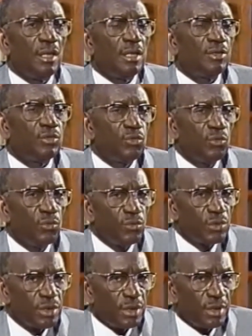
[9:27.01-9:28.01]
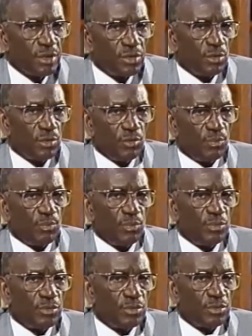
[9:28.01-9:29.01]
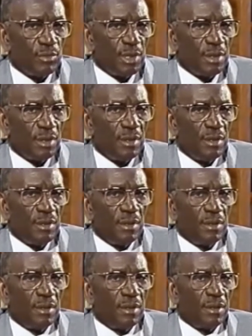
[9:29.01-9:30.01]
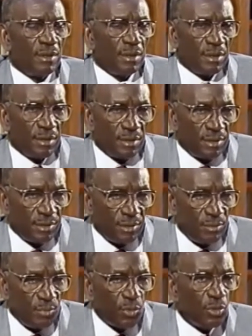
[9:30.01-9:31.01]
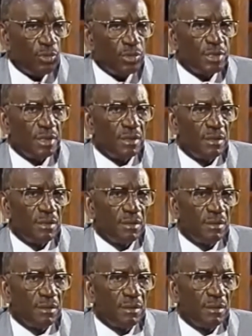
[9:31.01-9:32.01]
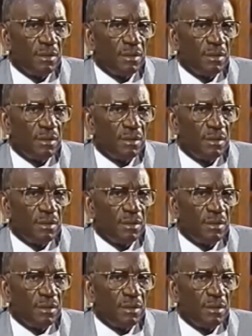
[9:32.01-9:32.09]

et tout ce qui s'occupe justement euh, de biologie hein,